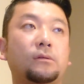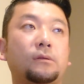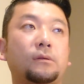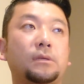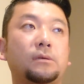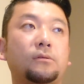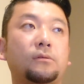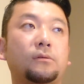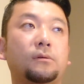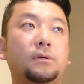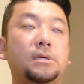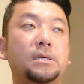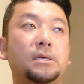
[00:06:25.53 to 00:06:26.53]
本当にこ
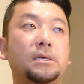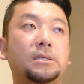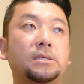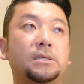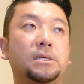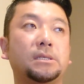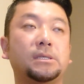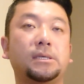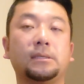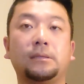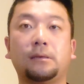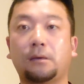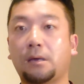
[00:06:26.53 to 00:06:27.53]
の、1年1
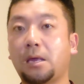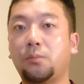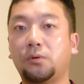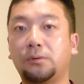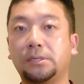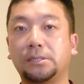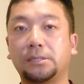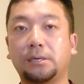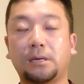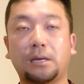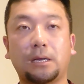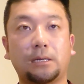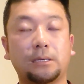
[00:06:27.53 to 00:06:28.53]
年って早いものですか
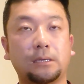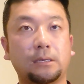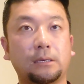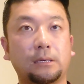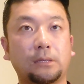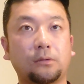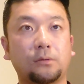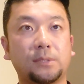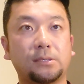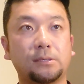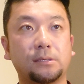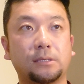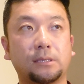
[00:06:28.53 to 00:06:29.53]
ら、あっという間に
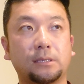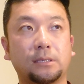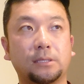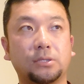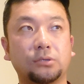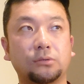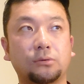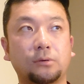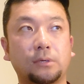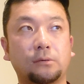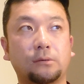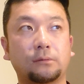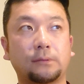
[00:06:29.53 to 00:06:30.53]
過ぎていき、中国
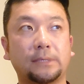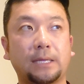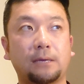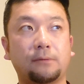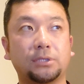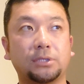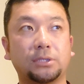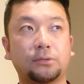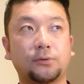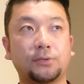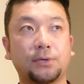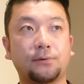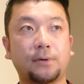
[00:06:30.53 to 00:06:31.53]
は本当に台湾を侵
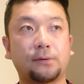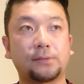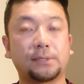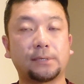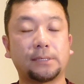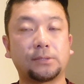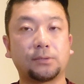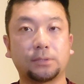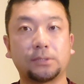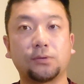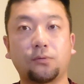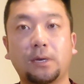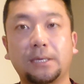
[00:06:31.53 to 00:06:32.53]
攻している可能性があり、そし
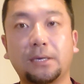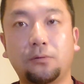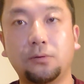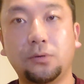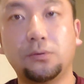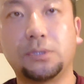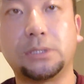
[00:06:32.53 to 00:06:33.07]
てそこから台湾